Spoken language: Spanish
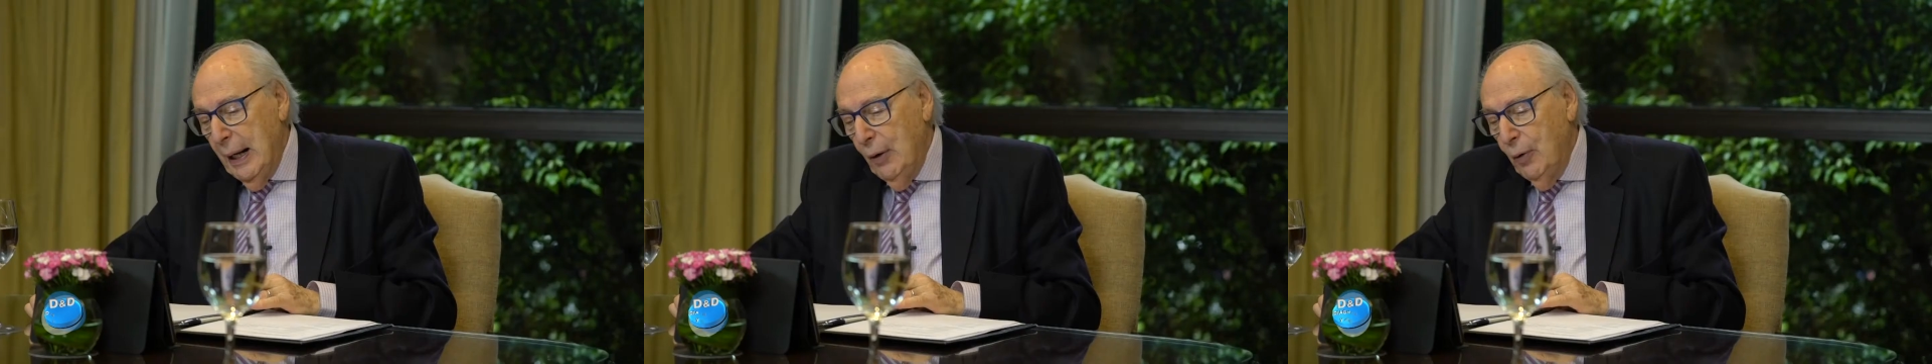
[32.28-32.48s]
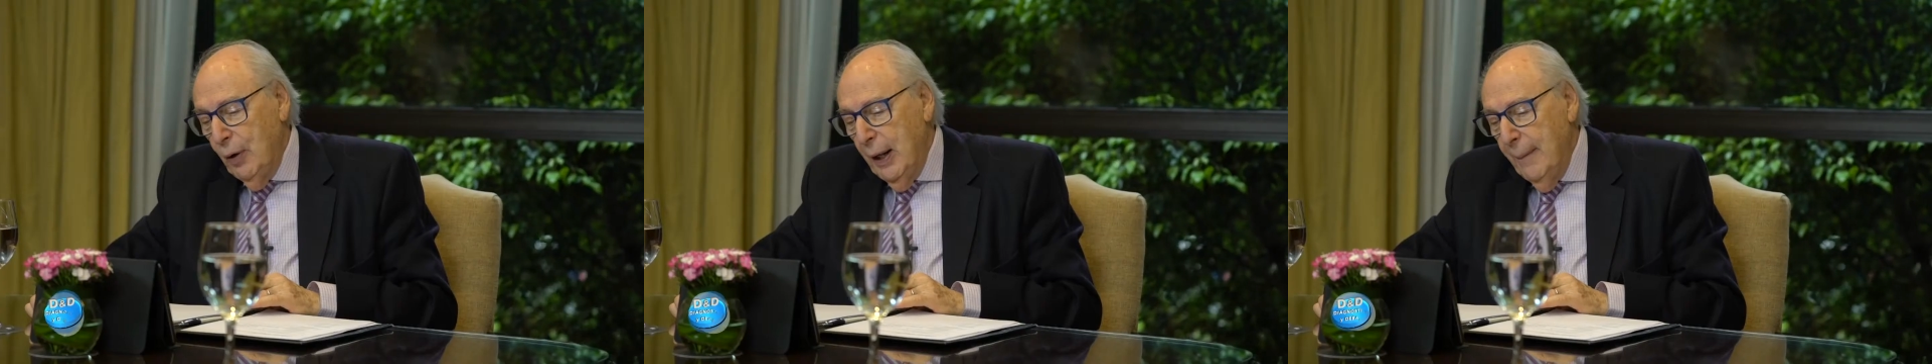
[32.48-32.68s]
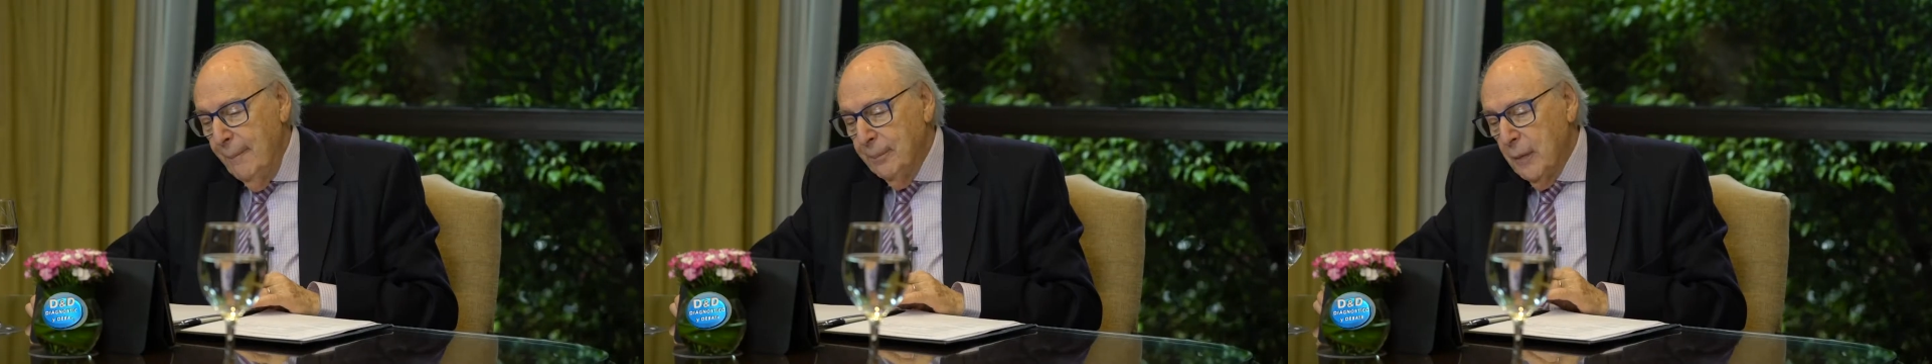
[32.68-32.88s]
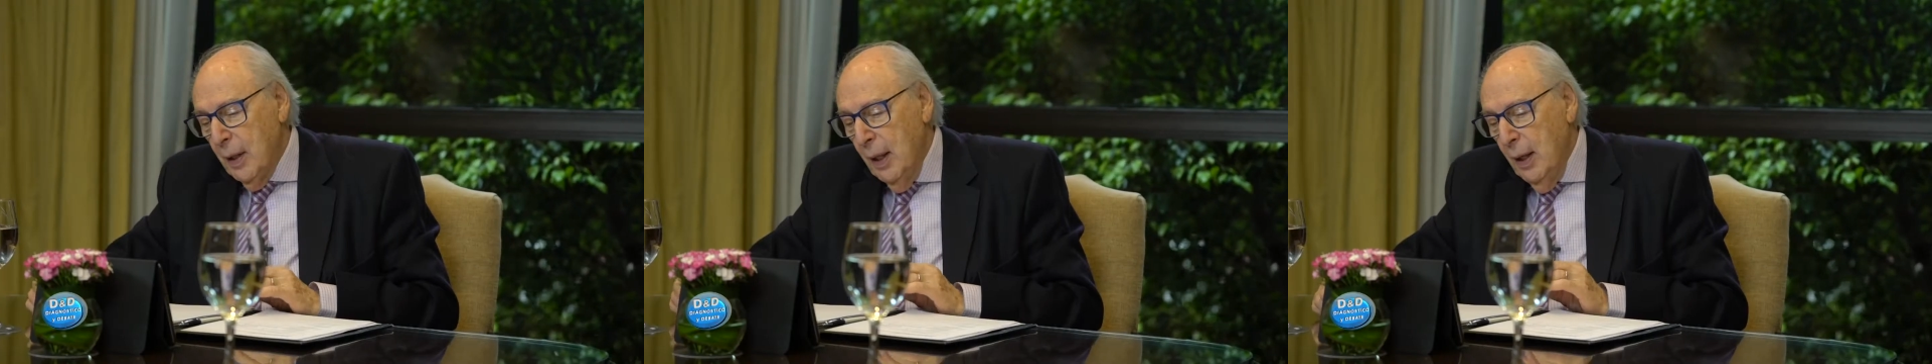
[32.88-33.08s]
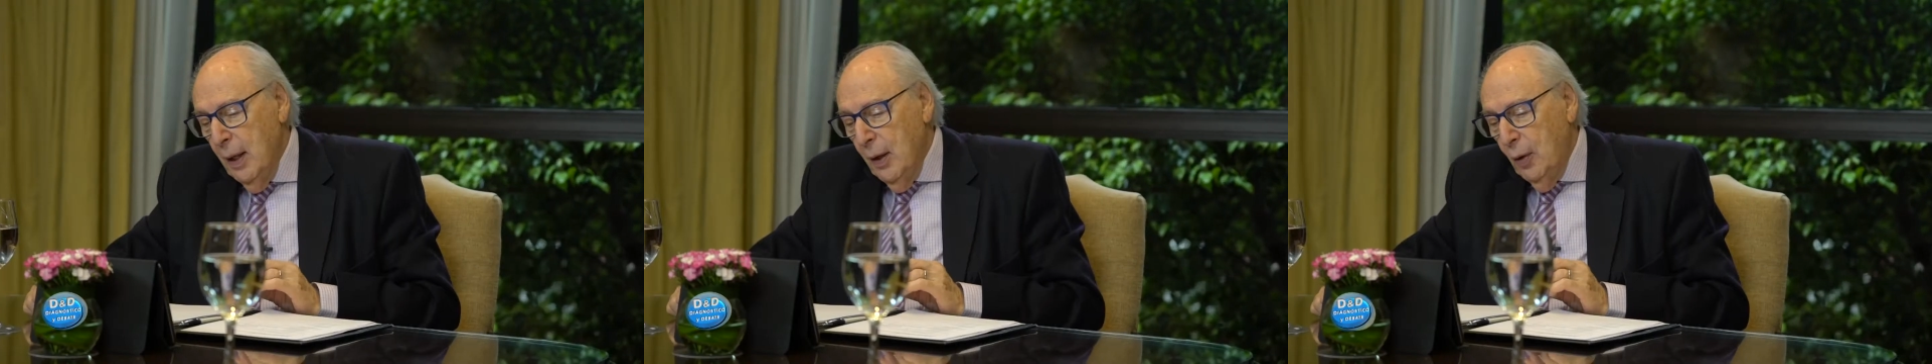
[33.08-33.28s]
ahora
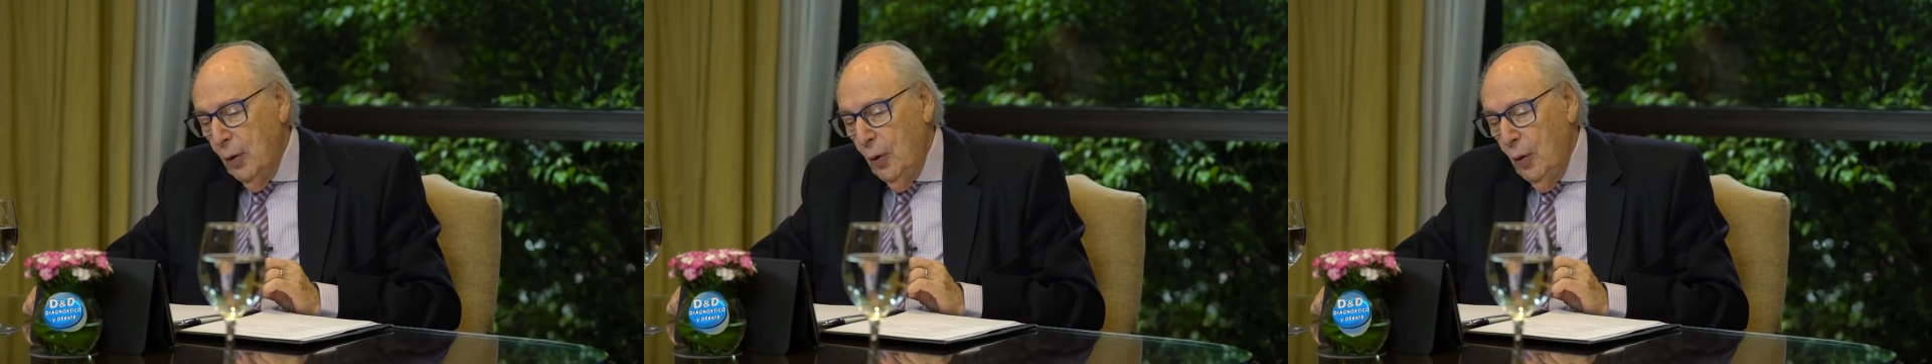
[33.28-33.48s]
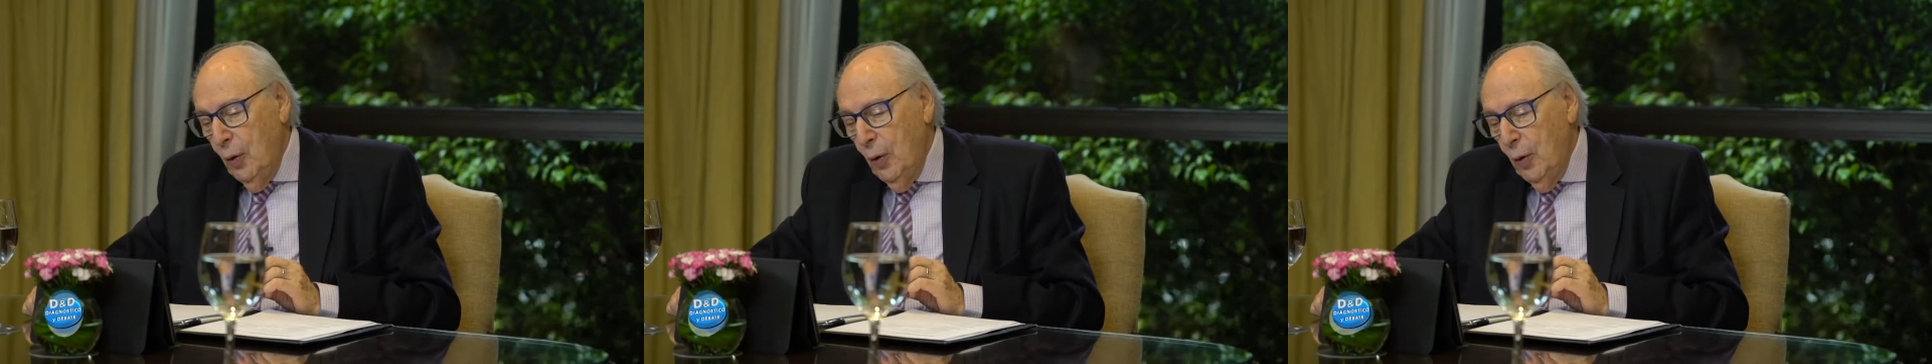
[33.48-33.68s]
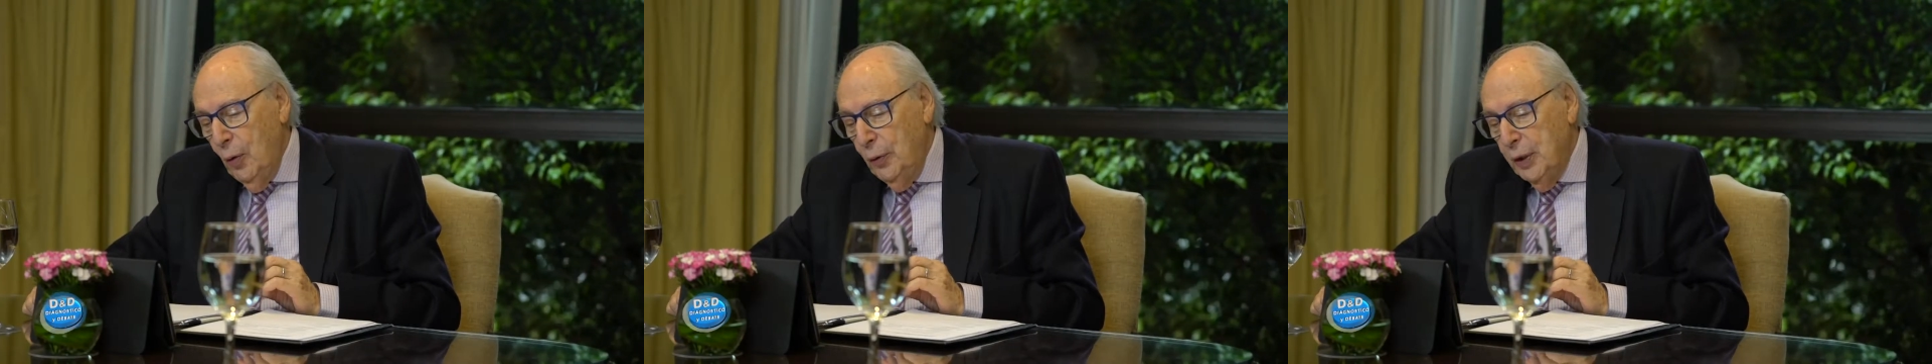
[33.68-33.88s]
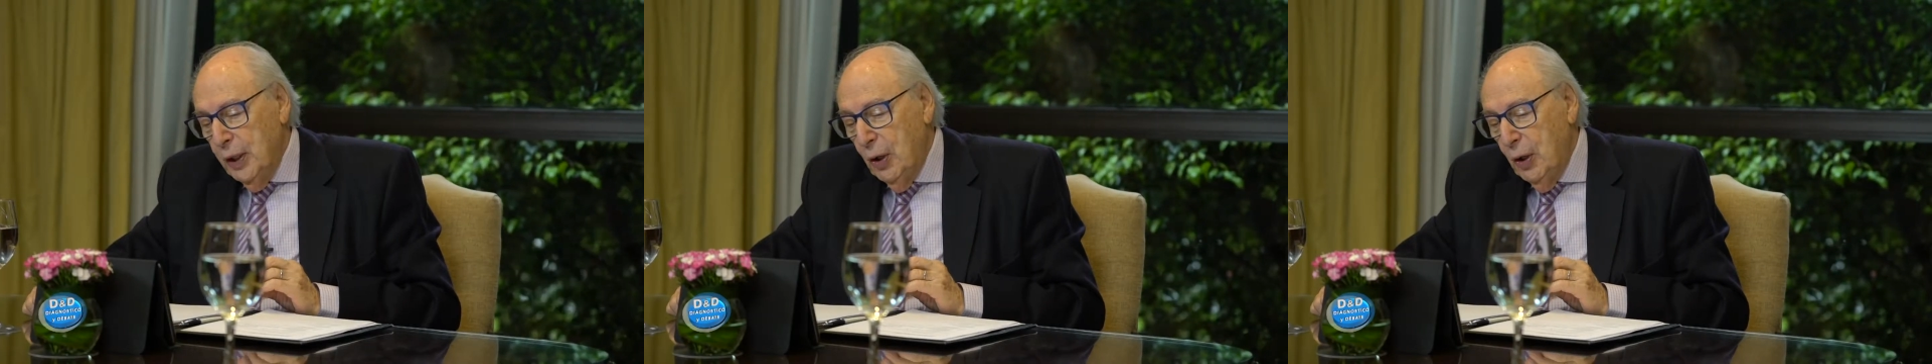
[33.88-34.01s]
con